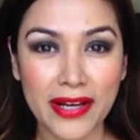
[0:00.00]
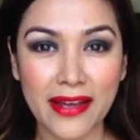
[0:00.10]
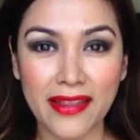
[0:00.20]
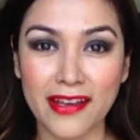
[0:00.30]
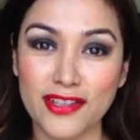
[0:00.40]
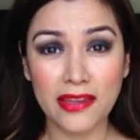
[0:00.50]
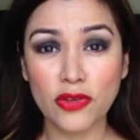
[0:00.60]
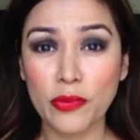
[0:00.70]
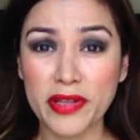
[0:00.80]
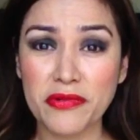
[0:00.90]
que nada,
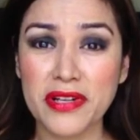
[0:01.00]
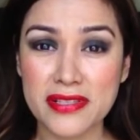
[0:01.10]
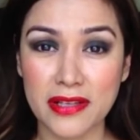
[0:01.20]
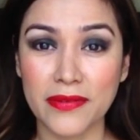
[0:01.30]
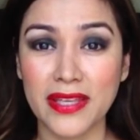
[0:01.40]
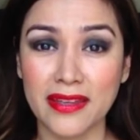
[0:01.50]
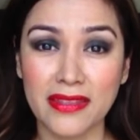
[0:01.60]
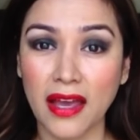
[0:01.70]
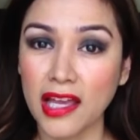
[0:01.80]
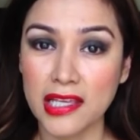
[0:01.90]
tomen una
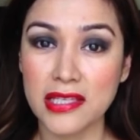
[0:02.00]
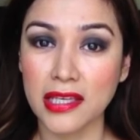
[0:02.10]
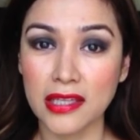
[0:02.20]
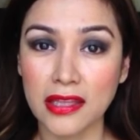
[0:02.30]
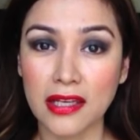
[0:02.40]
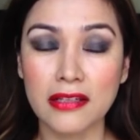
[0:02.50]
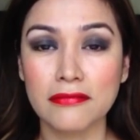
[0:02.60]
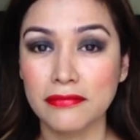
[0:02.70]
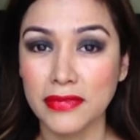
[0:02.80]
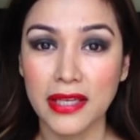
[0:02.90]
servilleta y se quiten
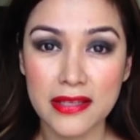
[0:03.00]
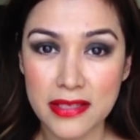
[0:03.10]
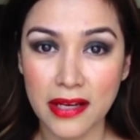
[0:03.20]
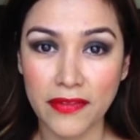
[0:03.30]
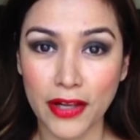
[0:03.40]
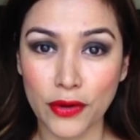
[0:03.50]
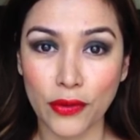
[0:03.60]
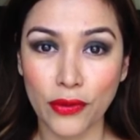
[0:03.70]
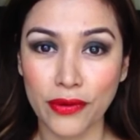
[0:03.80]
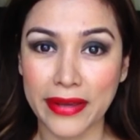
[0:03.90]
ese labial
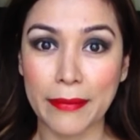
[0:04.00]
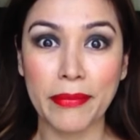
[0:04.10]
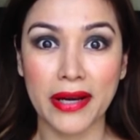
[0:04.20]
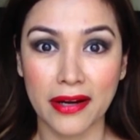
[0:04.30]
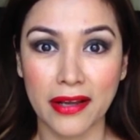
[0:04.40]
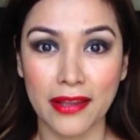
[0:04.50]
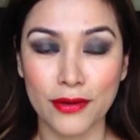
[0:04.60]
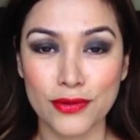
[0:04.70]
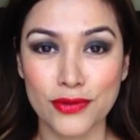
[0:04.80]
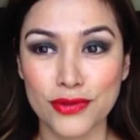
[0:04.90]
rojo que para nada
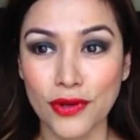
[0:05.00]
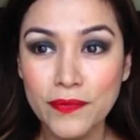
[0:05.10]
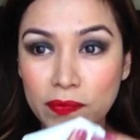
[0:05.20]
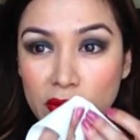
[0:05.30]
nos gustó.